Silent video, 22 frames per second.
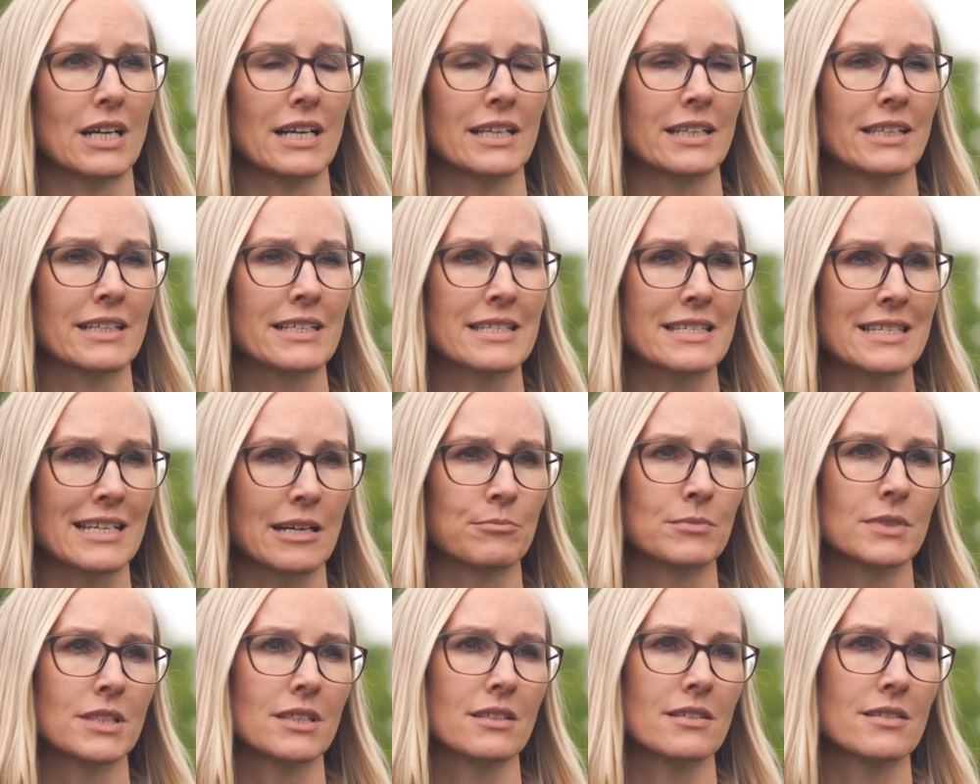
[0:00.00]
eine
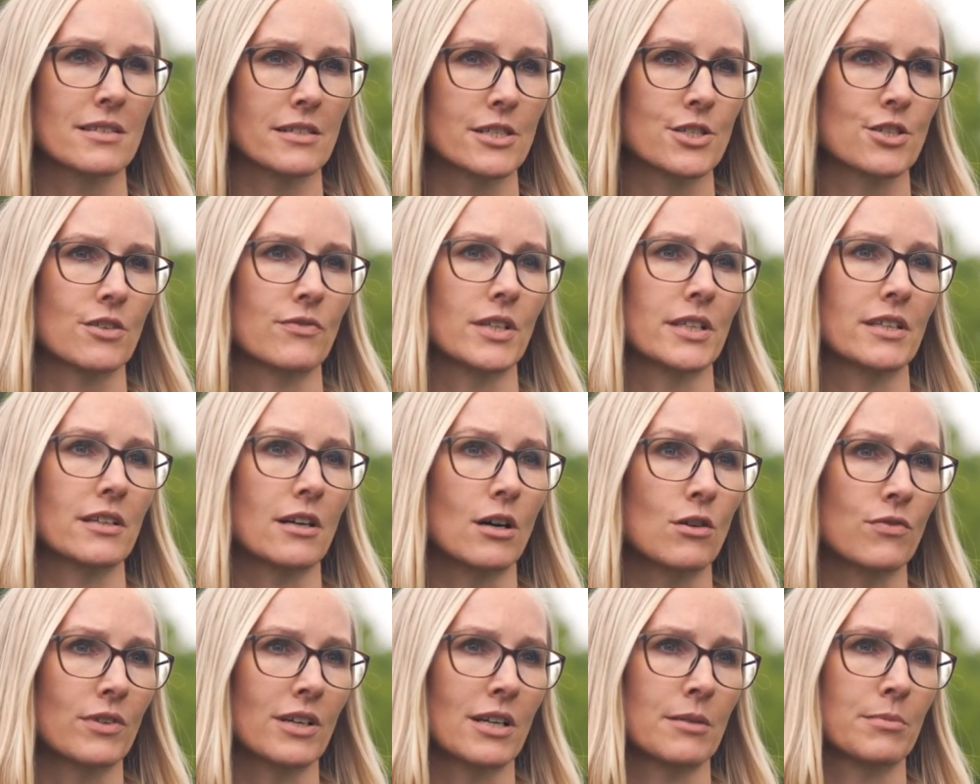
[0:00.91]
gesamtgesellschaftliche
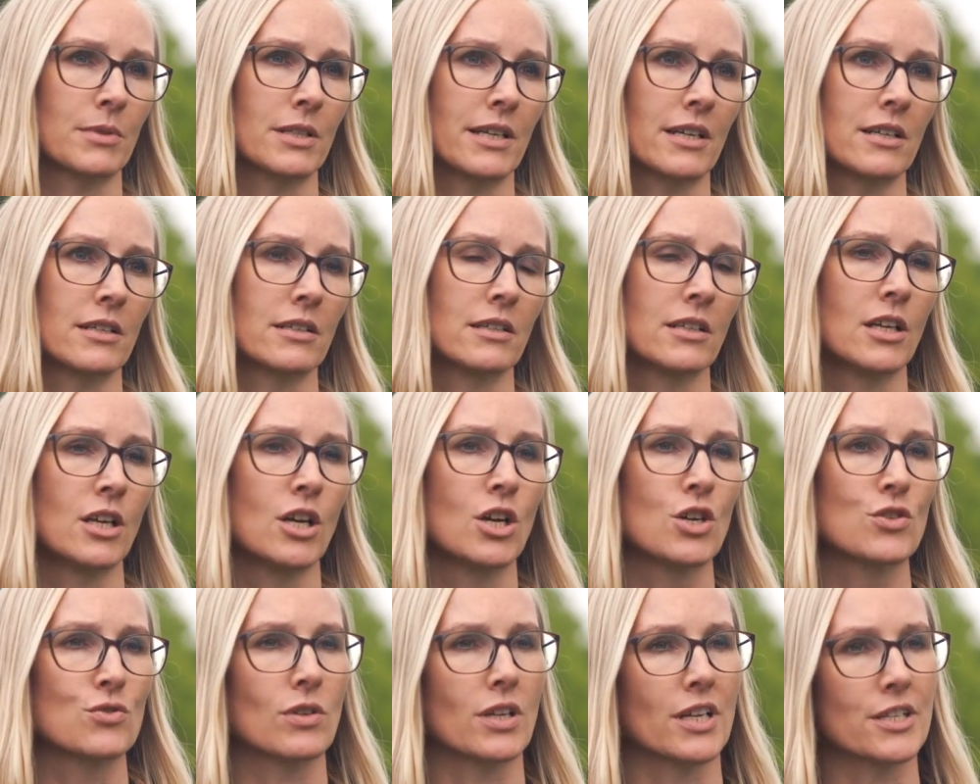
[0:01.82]
Aufgabe dar.
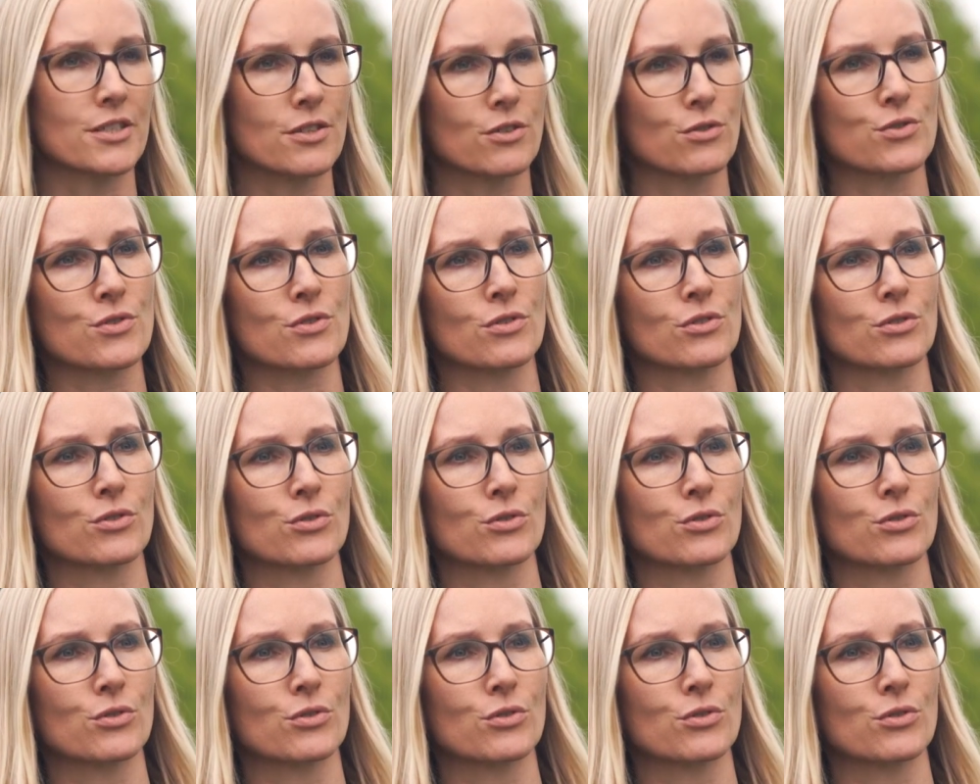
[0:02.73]
So leistet unsere